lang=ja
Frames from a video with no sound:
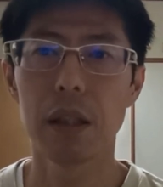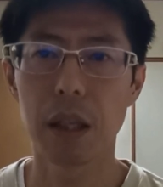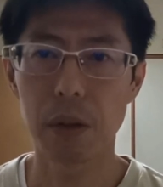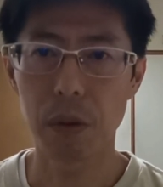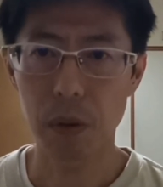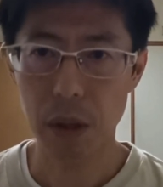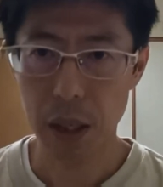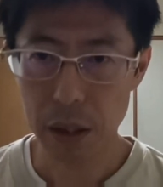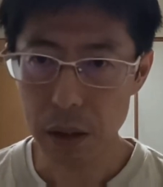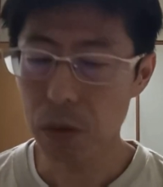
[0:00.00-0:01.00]
だろう
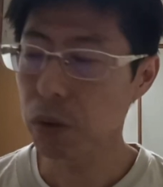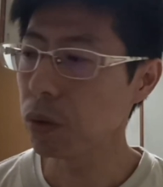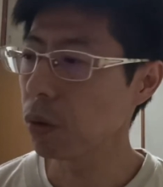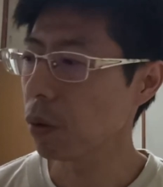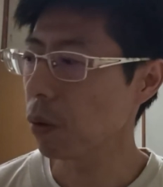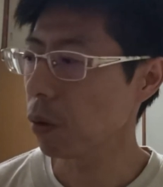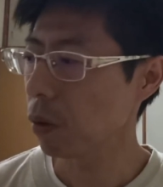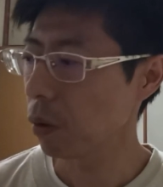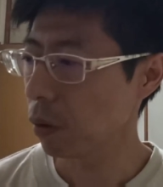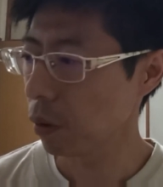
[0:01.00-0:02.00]
かなというとこ
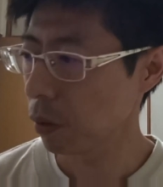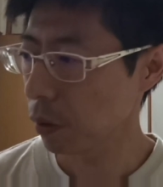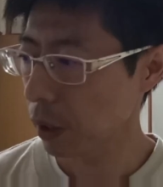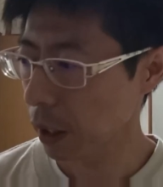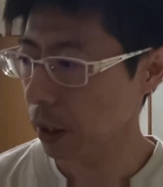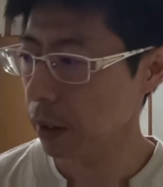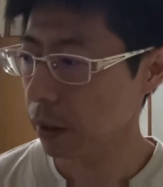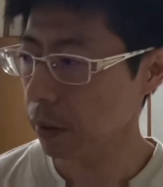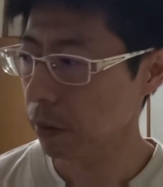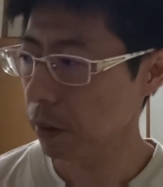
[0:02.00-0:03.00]
ろなんです。